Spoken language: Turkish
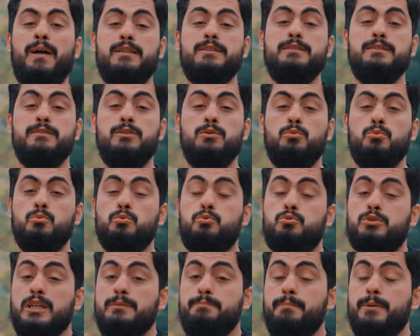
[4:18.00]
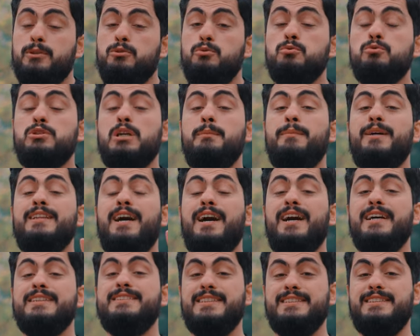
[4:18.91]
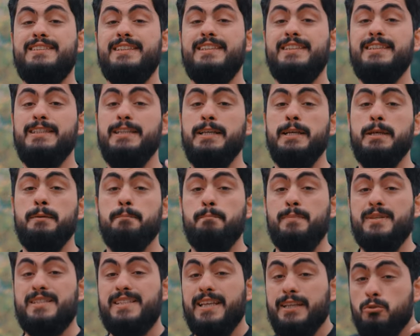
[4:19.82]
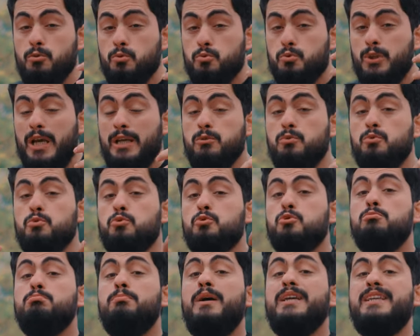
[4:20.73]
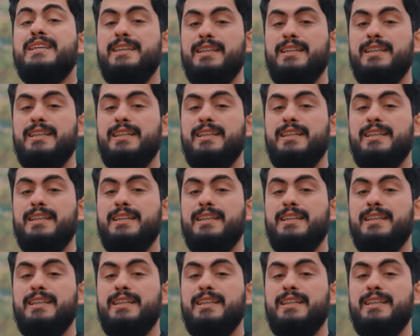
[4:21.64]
Bakın Üstad Bediüzzaman Hazretleri bize güzel düşünmek